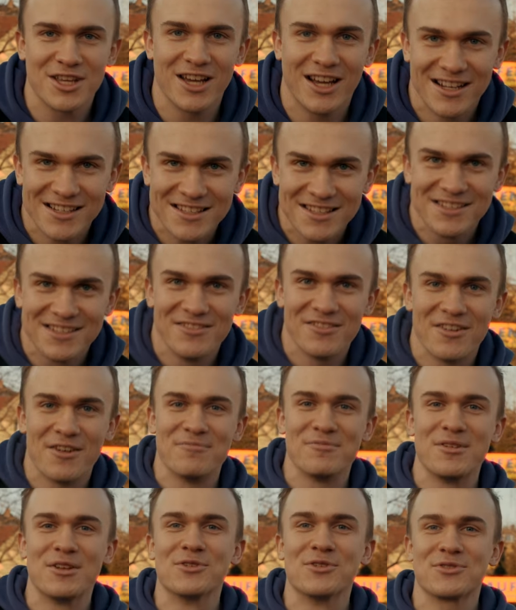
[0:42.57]
kalt, wir
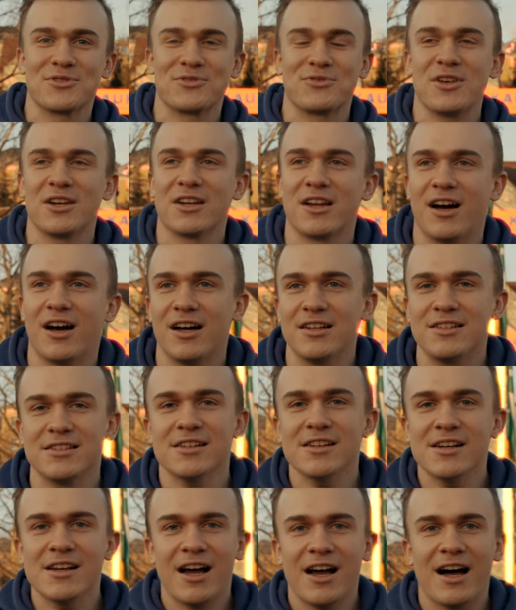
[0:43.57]
haben minus 4 Grad,
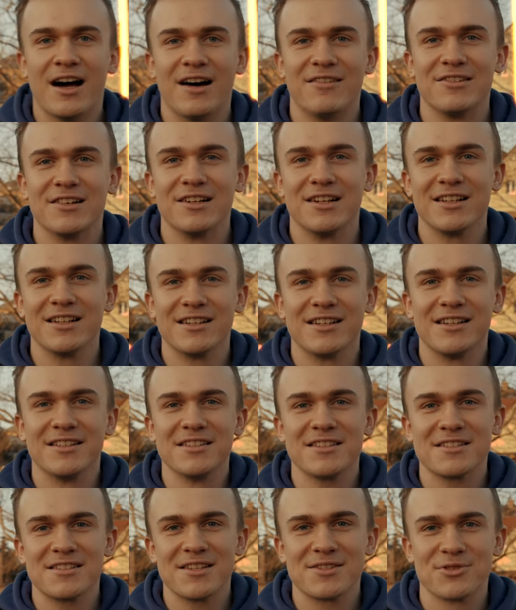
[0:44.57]
aber äh,
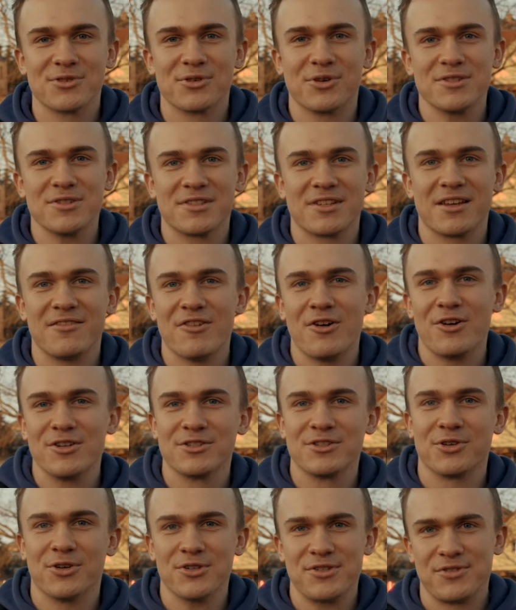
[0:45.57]
nichtsdestotrotz drehen wir
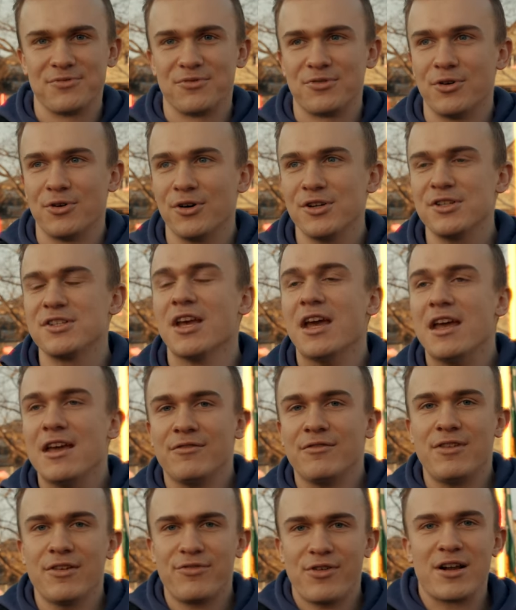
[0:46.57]
heute trotzdem für euch.
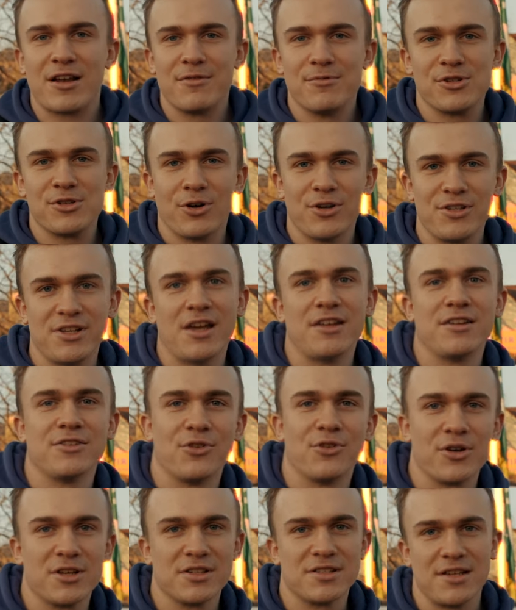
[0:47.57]
Wir fangen nämlich heute eine
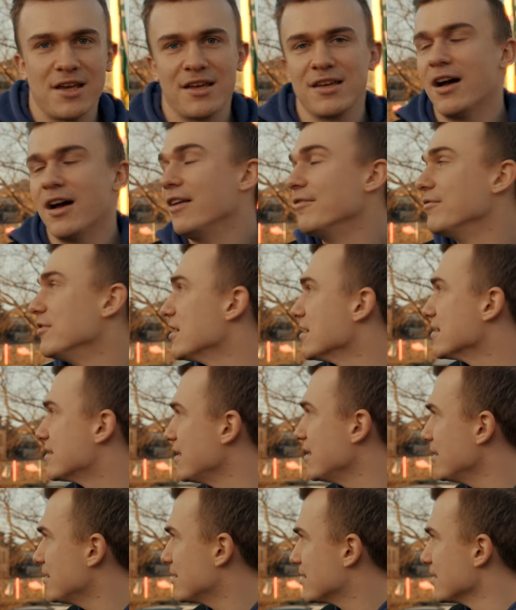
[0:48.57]
neue Serie an. Wie ihr
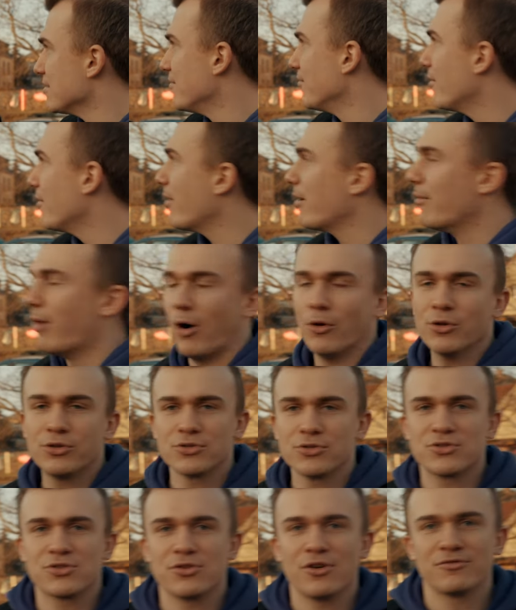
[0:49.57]
seht, sind wir beim
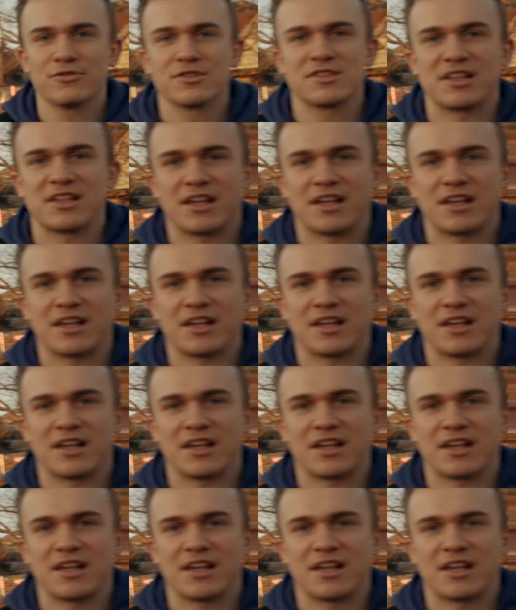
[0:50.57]
Autoservice